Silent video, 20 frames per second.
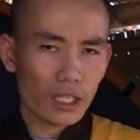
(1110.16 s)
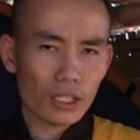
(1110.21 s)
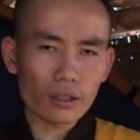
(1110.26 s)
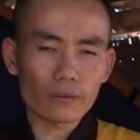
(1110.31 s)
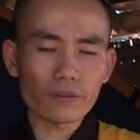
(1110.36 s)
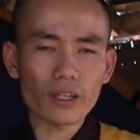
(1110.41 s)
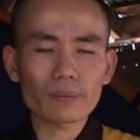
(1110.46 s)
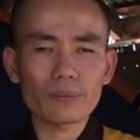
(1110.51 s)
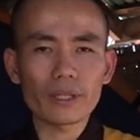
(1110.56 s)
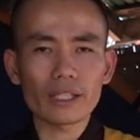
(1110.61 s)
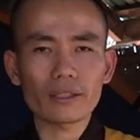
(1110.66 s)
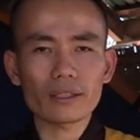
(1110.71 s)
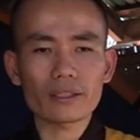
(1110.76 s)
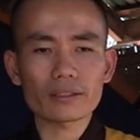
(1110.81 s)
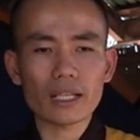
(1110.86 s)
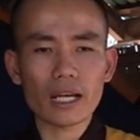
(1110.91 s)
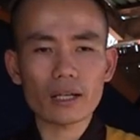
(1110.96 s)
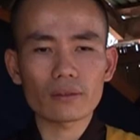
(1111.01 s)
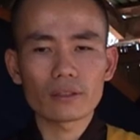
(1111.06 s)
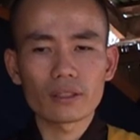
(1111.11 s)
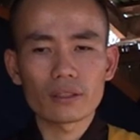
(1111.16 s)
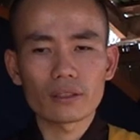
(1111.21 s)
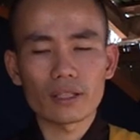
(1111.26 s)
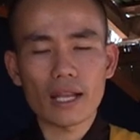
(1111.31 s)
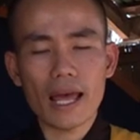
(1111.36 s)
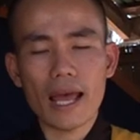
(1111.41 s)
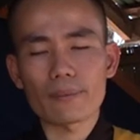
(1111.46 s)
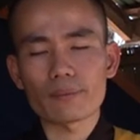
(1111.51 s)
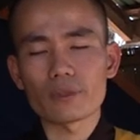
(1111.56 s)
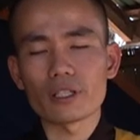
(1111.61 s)
rồi phân biệt tức là sao
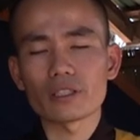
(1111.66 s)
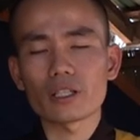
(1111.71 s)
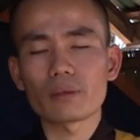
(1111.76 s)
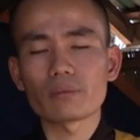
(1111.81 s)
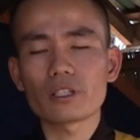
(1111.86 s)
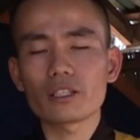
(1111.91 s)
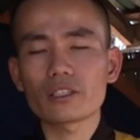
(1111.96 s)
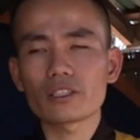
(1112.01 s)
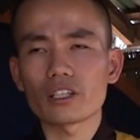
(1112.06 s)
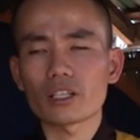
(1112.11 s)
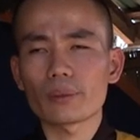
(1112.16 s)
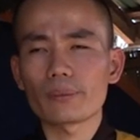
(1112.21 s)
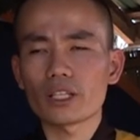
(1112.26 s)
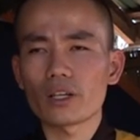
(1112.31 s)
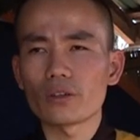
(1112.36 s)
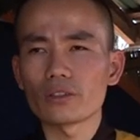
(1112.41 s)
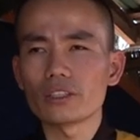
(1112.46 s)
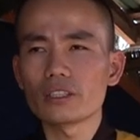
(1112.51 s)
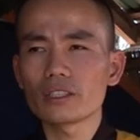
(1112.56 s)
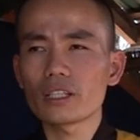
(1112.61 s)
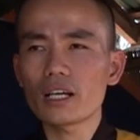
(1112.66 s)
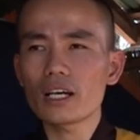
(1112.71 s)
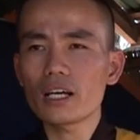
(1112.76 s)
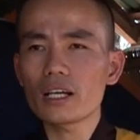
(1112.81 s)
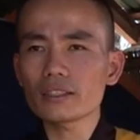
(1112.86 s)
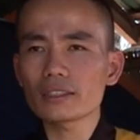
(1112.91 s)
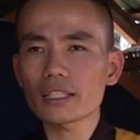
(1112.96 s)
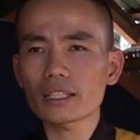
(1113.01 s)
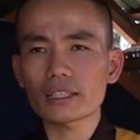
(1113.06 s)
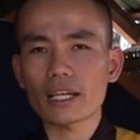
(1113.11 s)
làm được công đức rồi cái mình hồi hướng
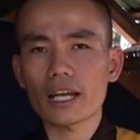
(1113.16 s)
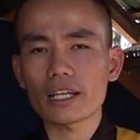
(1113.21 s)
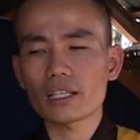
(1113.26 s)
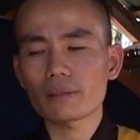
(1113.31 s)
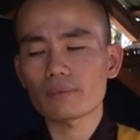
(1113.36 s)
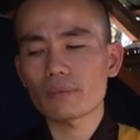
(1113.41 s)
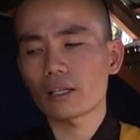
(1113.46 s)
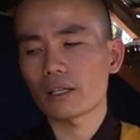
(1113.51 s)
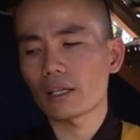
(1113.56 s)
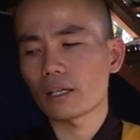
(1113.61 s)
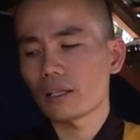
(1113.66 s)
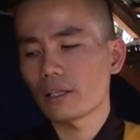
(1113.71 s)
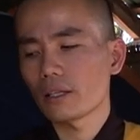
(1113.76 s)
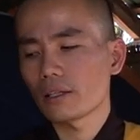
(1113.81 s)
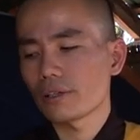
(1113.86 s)
hết tất cả nhưng mà này